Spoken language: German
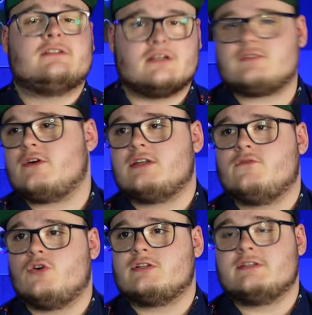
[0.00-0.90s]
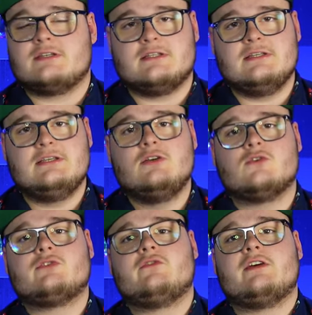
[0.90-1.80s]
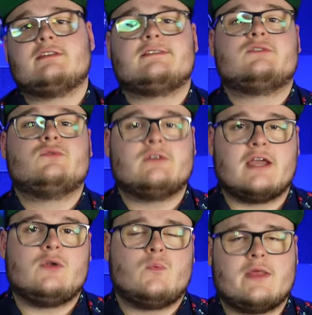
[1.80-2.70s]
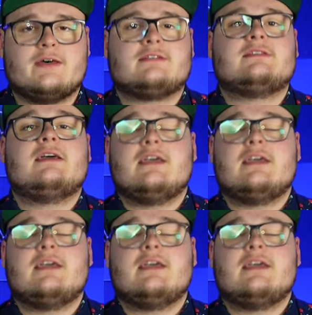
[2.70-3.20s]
Das waren die Worte, die Ghostface zu Gale Weathers